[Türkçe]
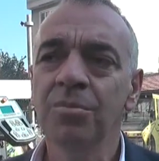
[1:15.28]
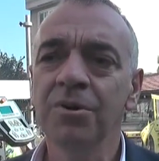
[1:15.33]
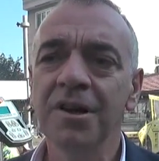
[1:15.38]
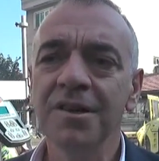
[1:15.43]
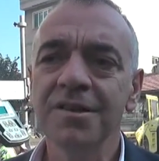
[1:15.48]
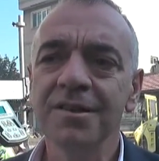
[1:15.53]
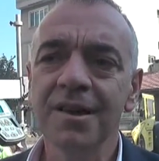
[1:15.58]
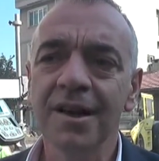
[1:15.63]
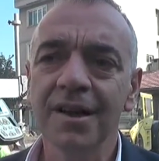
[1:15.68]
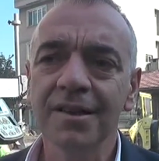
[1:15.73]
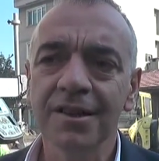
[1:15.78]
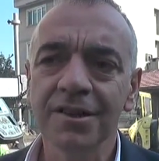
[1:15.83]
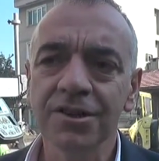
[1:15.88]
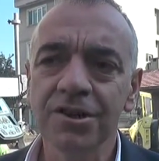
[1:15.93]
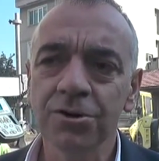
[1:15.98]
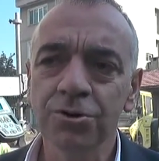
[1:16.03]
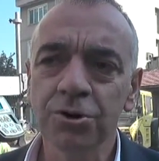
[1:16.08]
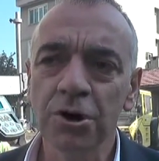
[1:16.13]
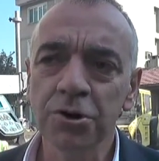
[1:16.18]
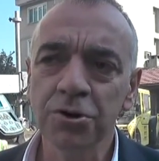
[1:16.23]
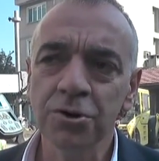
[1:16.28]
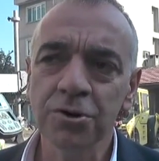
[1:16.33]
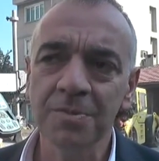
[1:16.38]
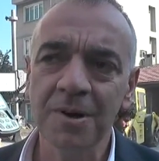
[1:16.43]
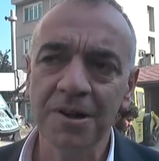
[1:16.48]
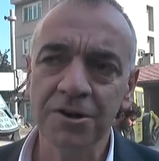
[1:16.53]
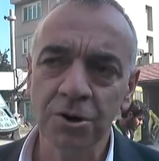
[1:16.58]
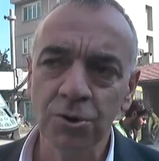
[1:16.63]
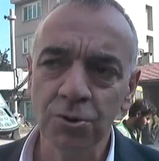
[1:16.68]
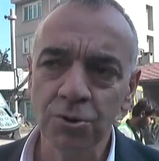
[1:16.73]
Burası yaklaşık 400
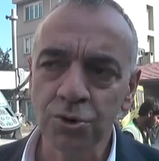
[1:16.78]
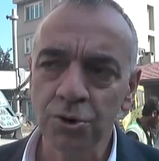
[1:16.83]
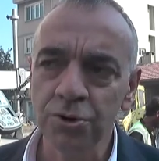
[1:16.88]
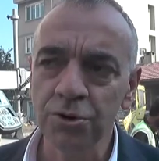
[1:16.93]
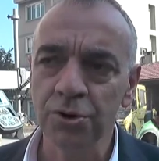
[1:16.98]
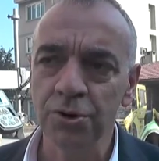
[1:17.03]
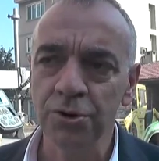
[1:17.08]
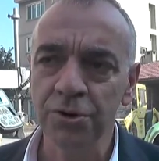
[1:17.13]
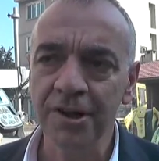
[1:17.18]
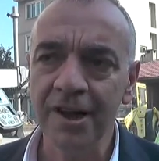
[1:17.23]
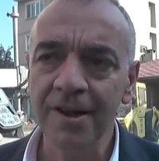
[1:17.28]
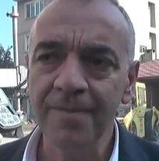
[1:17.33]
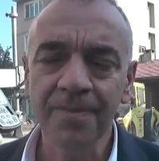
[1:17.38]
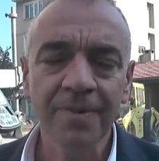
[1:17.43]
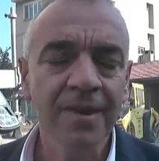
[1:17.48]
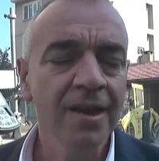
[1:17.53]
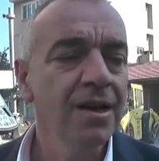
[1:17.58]
metre uzunluğunda.